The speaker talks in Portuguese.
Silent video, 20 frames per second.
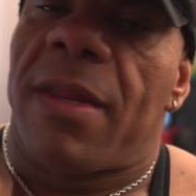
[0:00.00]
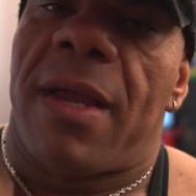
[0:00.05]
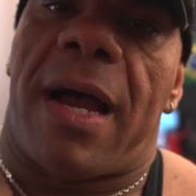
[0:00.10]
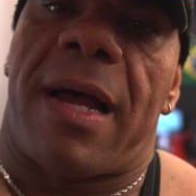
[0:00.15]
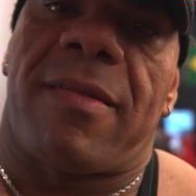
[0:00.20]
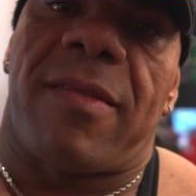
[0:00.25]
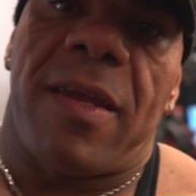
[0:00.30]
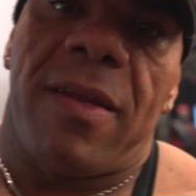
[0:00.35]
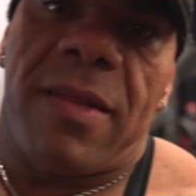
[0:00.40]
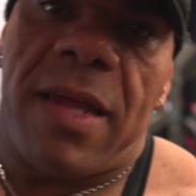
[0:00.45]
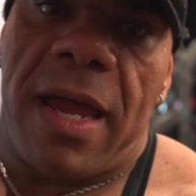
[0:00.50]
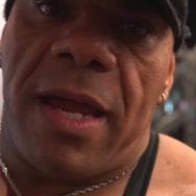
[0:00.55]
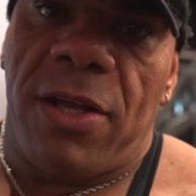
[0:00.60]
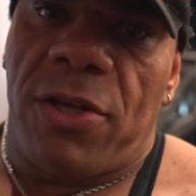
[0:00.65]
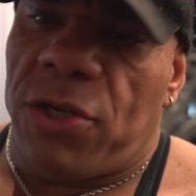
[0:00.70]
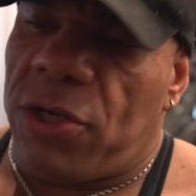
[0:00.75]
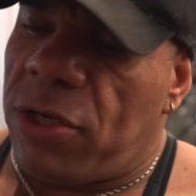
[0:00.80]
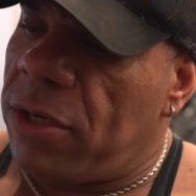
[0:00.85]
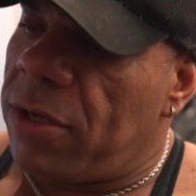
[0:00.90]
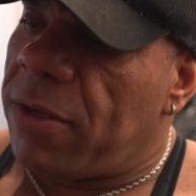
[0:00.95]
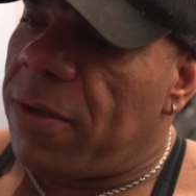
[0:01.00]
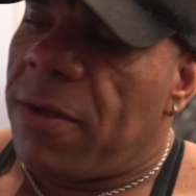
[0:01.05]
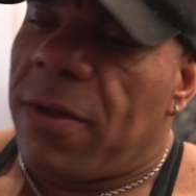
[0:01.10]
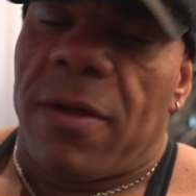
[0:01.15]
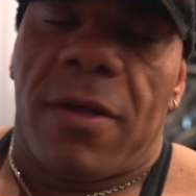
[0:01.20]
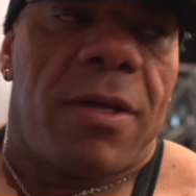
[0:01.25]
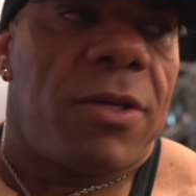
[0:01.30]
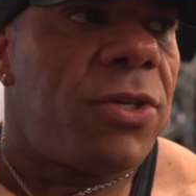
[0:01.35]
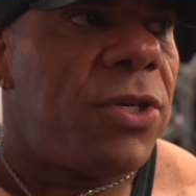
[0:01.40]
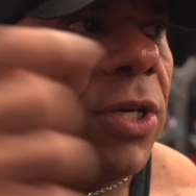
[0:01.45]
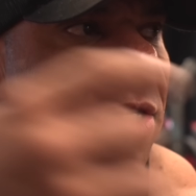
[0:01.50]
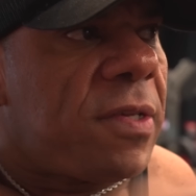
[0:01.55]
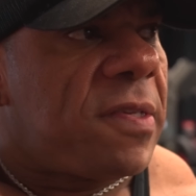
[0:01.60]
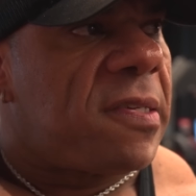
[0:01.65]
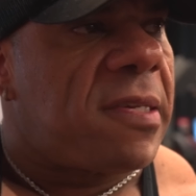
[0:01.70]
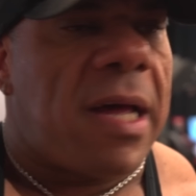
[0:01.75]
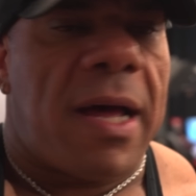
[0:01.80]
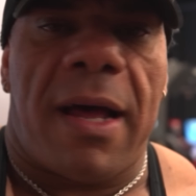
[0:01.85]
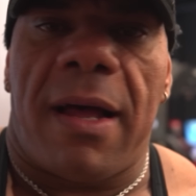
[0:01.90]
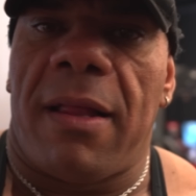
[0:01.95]
atendente de
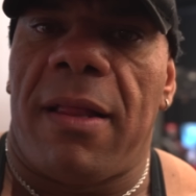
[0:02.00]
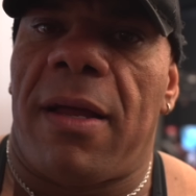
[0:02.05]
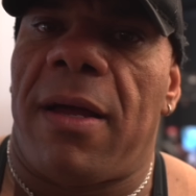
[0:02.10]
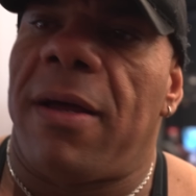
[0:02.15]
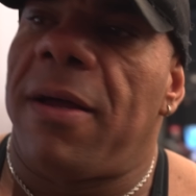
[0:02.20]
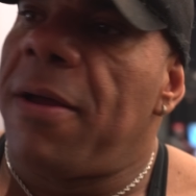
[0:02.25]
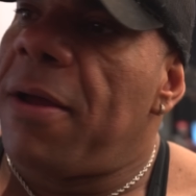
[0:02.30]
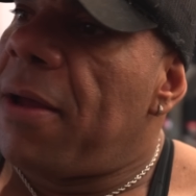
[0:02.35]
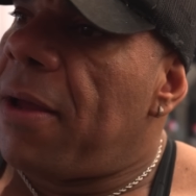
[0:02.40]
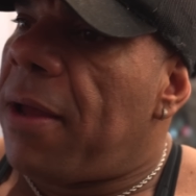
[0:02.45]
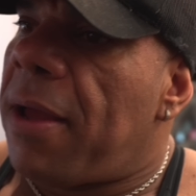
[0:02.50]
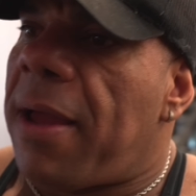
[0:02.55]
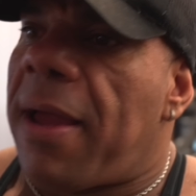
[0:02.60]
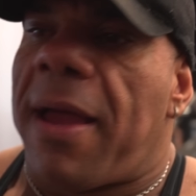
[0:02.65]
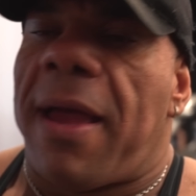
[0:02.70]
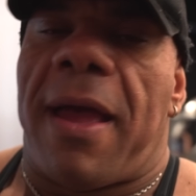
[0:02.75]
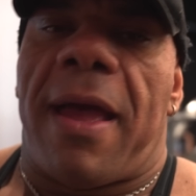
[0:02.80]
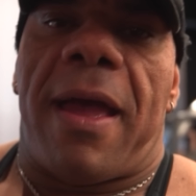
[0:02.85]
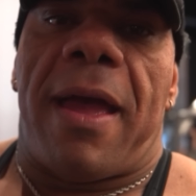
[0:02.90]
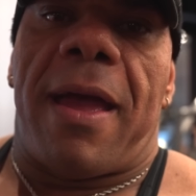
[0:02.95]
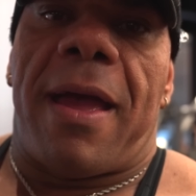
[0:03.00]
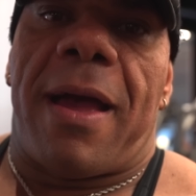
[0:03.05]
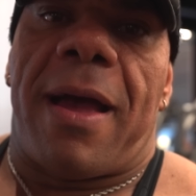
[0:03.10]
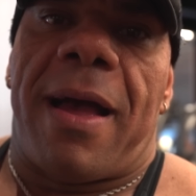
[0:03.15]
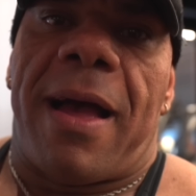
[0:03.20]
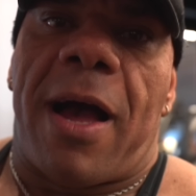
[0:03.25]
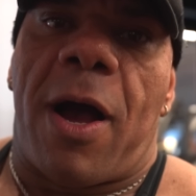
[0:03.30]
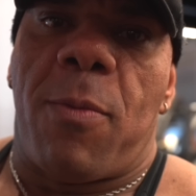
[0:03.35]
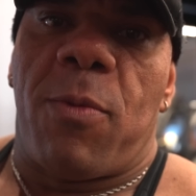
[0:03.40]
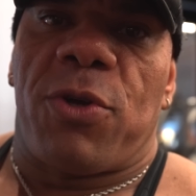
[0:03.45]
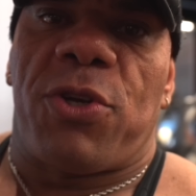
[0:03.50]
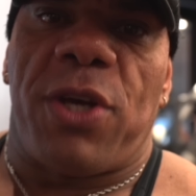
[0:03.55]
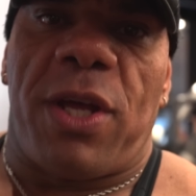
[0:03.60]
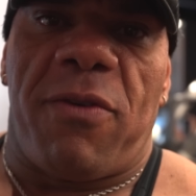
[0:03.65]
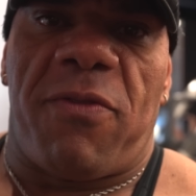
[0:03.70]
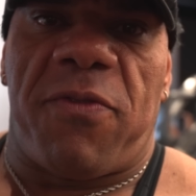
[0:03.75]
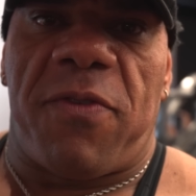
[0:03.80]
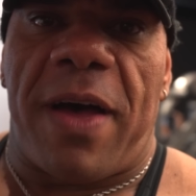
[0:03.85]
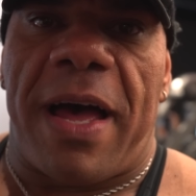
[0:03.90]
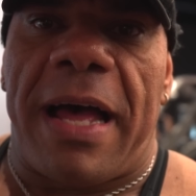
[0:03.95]
sala, é,
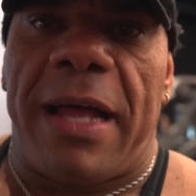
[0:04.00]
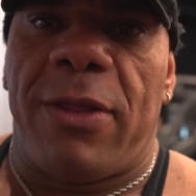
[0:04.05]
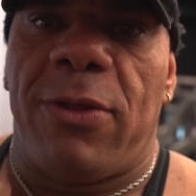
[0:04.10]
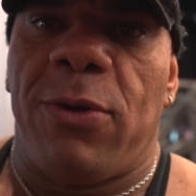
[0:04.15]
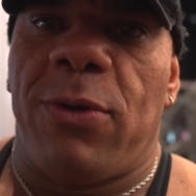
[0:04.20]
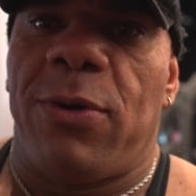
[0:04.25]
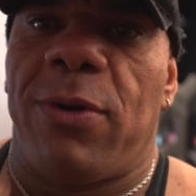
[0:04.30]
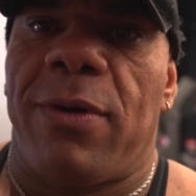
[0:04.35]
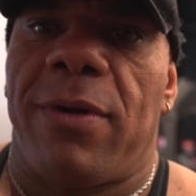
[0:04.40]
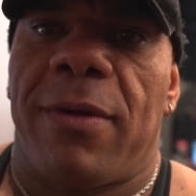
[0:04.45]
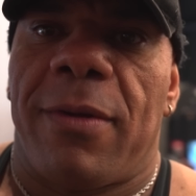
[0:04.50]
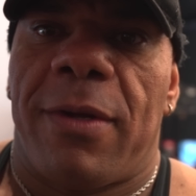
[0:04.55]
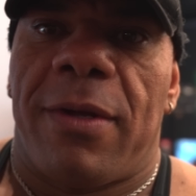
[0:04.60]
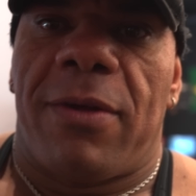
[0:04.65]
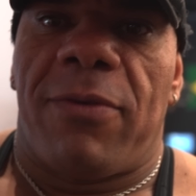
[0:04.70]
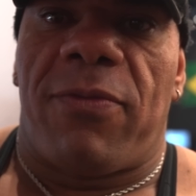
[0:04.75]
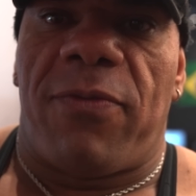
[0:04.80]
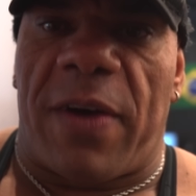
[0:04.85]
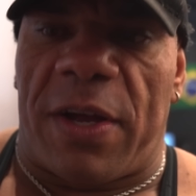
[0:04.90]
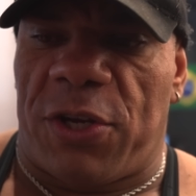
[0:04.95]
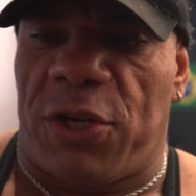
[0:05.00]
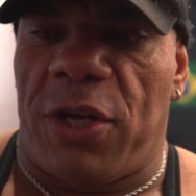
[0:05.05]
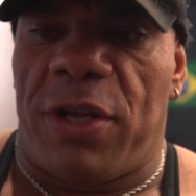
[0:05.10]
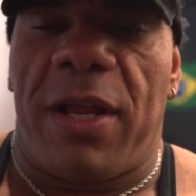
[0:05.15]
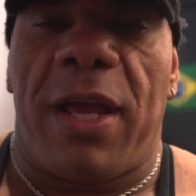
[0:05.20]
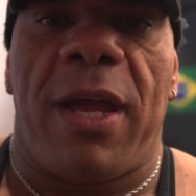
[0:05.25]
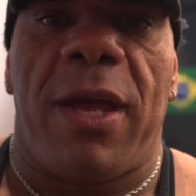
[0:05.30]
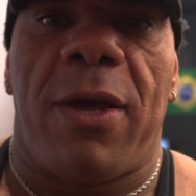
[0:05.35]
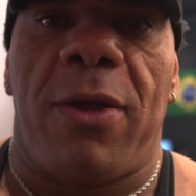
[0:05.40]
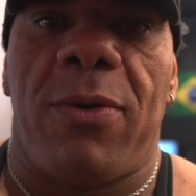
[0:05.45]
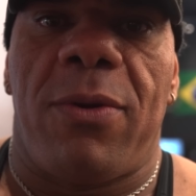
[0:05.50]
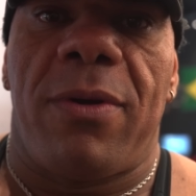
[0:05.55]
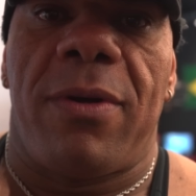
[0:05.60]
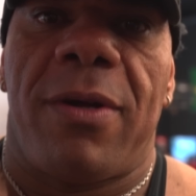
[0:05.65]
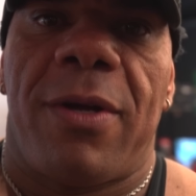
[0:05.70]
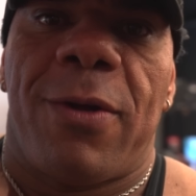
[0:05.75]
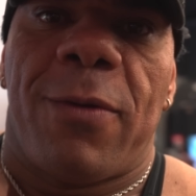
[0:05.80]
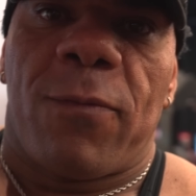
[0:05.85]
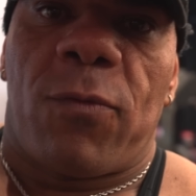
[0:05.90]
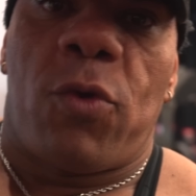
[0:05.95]
almoxerifado,
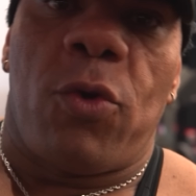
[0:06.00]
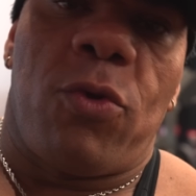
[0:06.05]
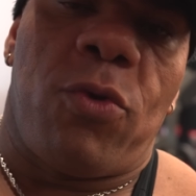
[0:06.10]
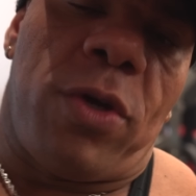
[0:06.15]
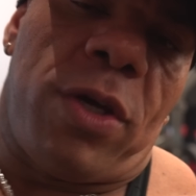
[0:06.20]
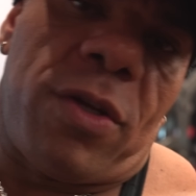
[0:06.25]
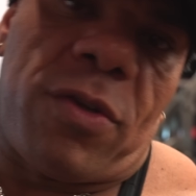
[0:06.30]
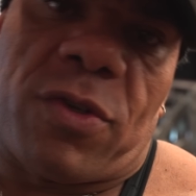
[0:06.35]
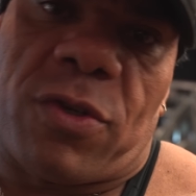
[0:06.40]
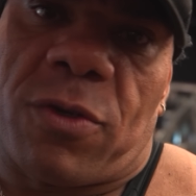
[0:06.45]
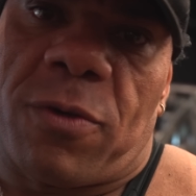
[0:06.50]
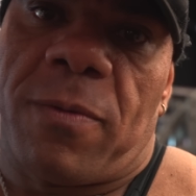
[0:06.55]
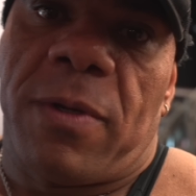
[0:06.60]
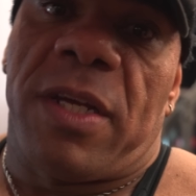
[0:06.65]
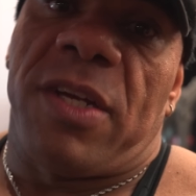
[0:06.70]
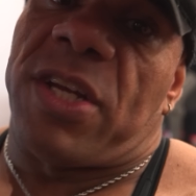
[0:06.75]
faxineiro, tudo isso.